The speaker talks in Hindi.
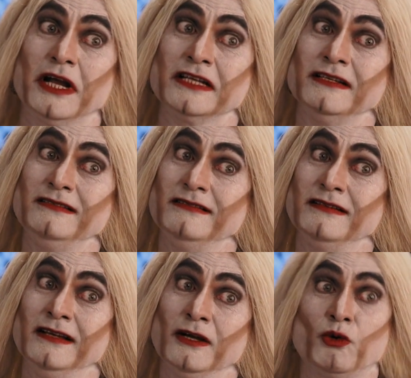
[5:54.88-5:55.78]
राजन
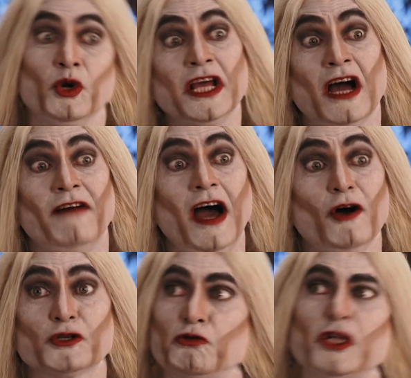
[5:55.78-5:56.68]
खुली हवा
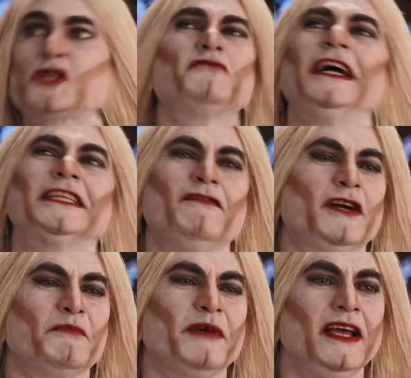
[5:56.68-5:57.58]
और स्वच्छ
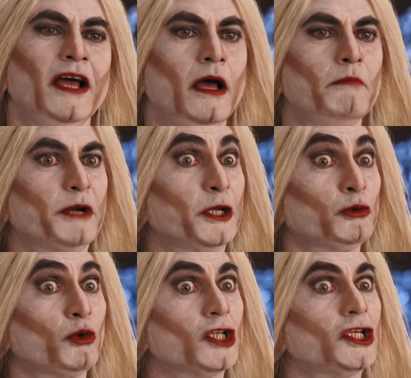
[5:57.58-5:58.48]
वातावरण में
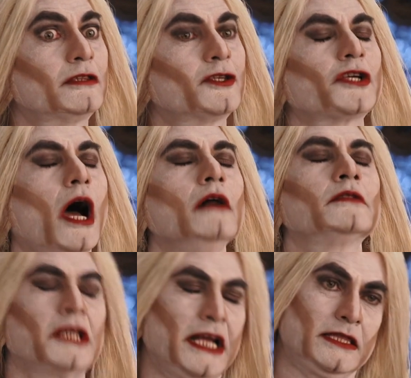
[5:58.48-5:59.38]
प्रेतों का चित्त
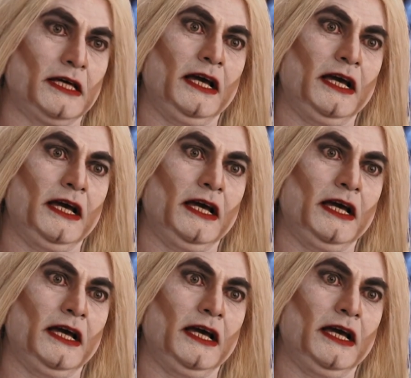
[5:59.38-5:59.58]
शांत रहता